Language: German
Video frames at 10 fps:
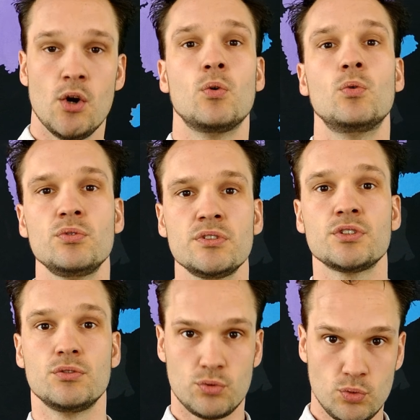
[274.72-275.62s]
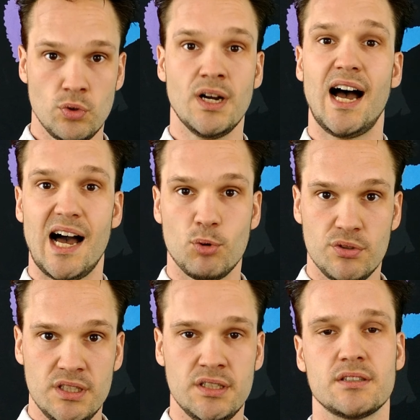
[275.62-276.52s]
und du
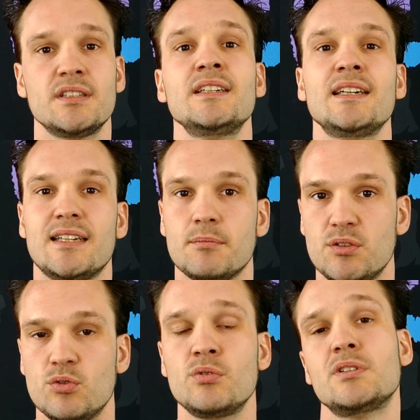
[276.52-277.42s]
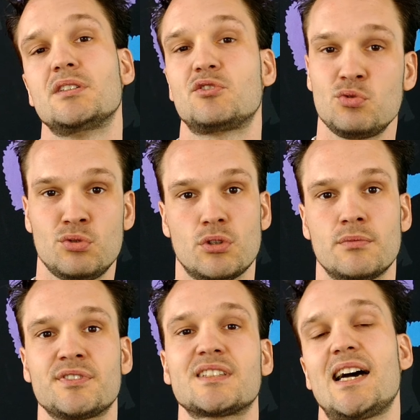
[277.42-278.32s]
abonnieren, damit du in
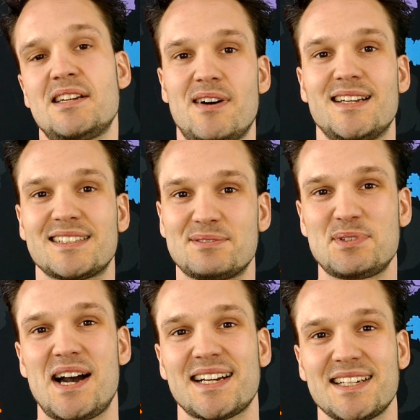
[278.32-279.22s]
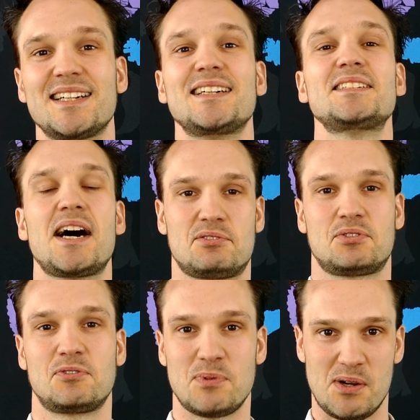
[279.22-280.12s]
Zukunft keine weiteren Fragen an einen
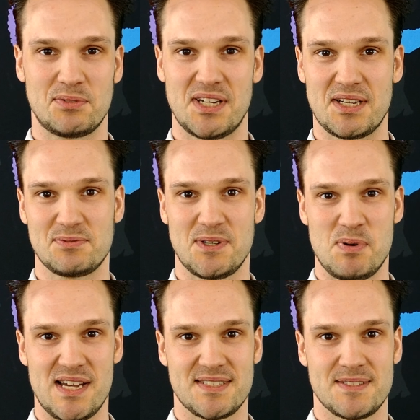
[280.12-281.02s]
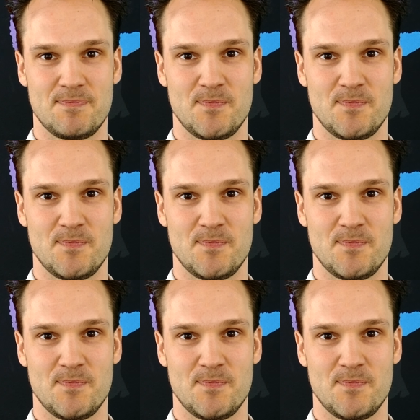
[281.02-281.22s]
Datenschutzbeauftragten verpasst.